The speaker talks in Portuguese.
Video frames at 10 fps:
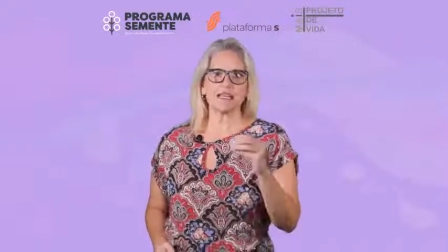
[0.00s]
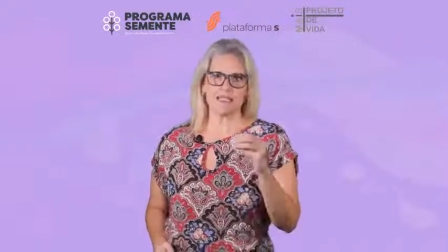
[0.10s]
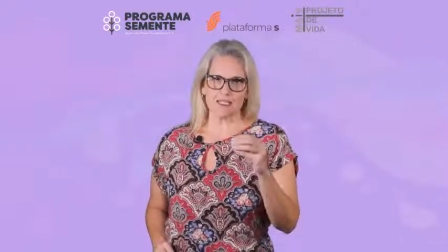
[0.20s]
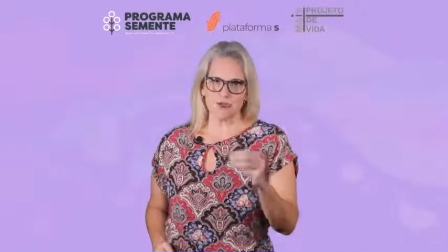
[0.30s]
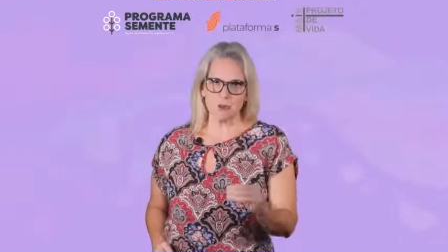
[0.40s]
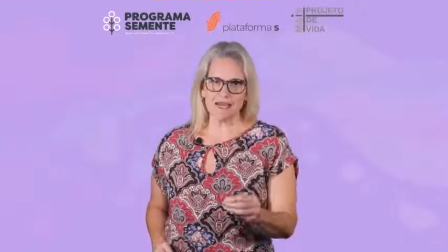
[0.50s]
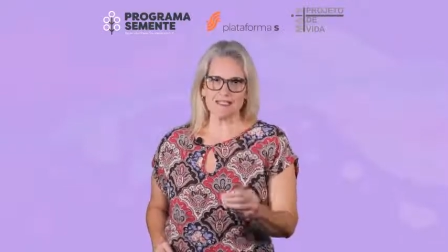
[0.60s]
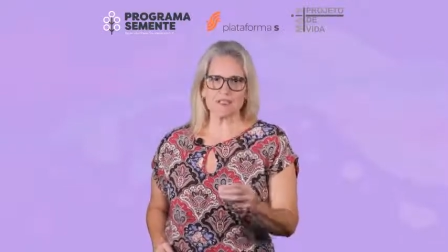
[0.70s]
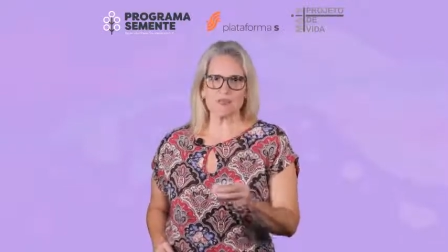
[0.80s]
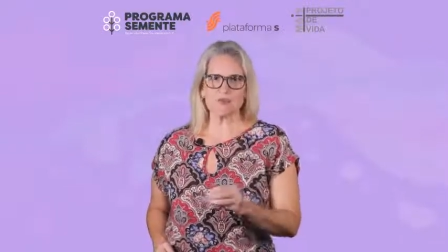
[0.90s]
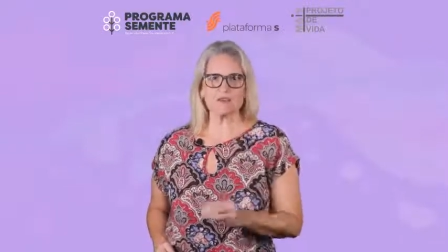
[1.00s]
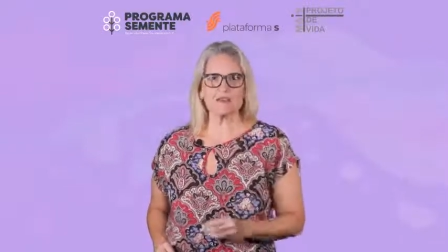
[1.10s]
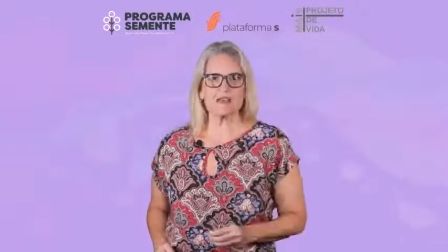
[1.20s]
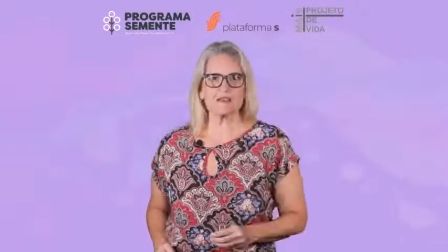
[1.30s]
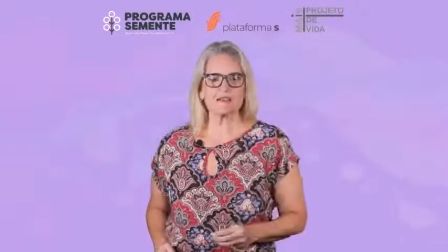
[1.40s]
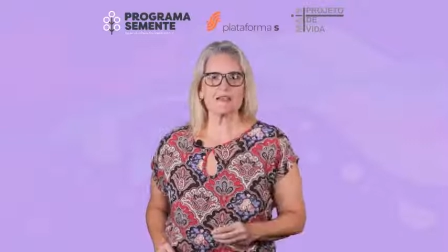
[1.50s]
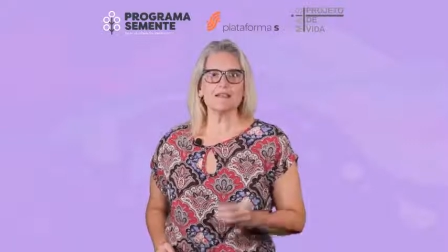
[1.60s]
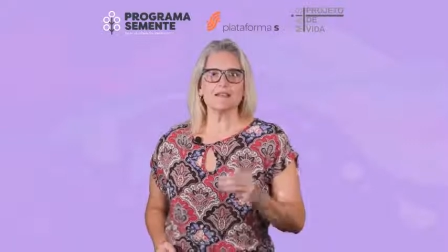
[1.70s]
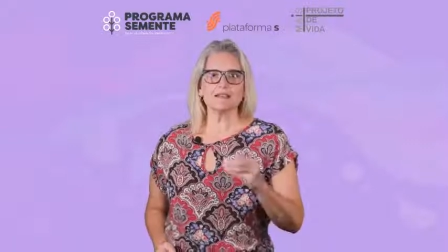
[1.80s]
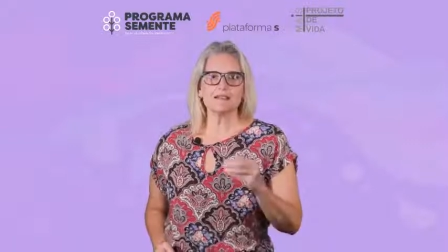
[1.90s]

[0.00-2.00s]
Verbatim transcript: e a tomada de consciência,